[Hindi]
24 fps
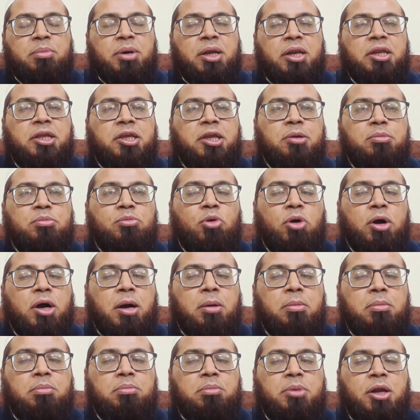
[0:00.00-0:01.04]
बल्कि
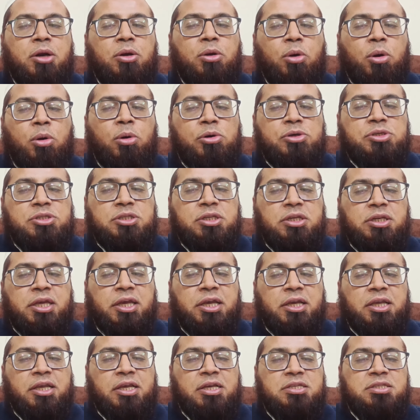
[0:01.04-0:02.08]
मुकम्मल
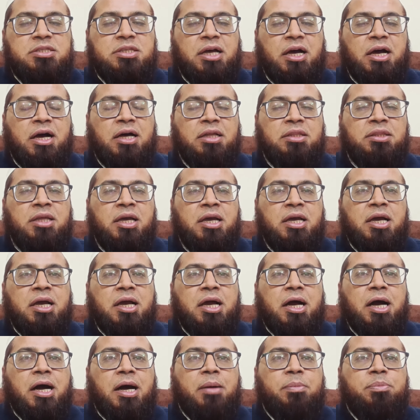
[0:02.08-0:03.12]
हौसले के
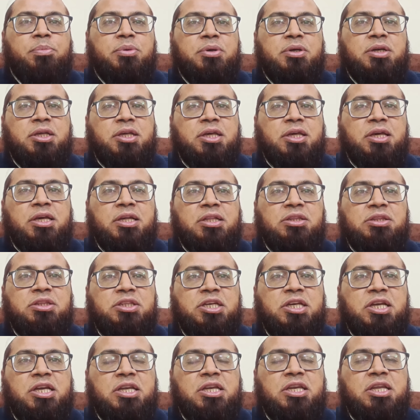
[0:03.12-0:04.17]
साथ अपनी
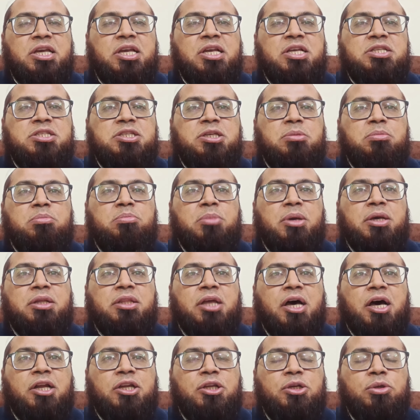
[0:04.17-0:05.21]
दीनी
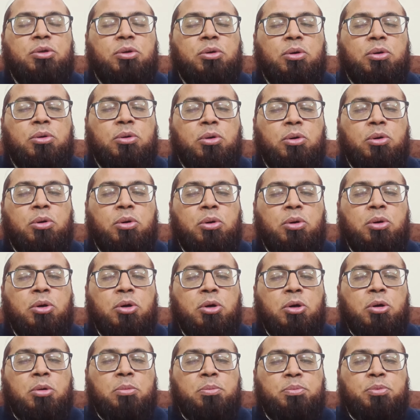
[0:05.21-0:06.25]
जिम्मेदारियों को
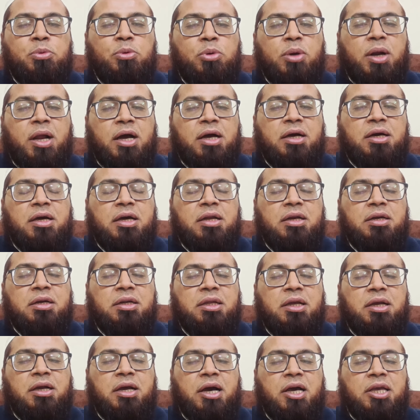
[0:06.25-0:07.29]
पूरा
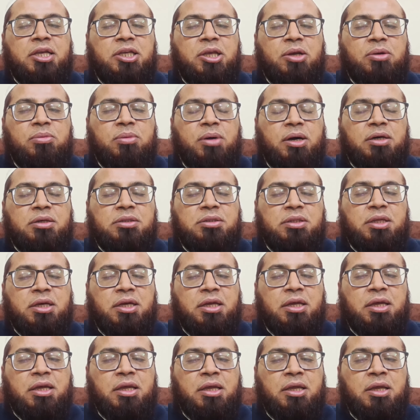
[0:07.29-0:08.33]
करने का ये वक्त
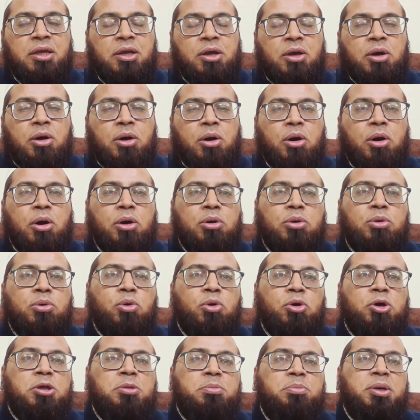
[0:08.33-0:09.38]
है और
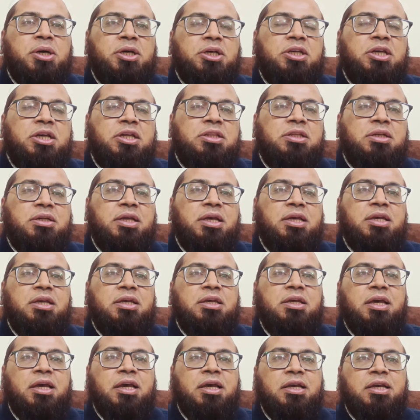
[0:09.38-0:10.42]
कोई बीद
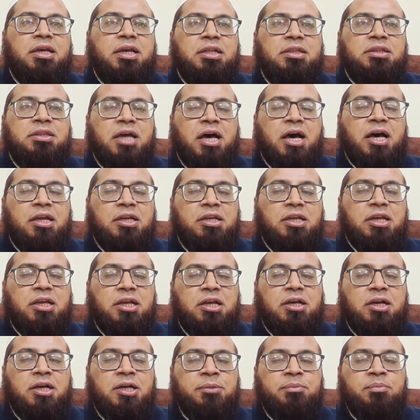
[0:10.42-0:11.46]
नहीं है कि
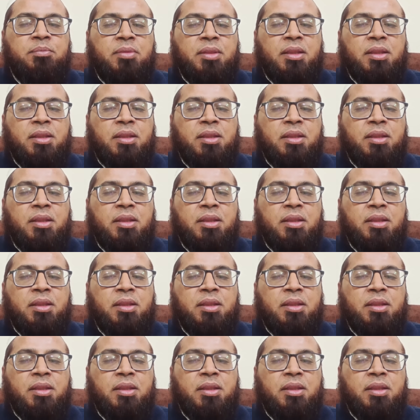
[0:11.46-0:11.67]
तारीख़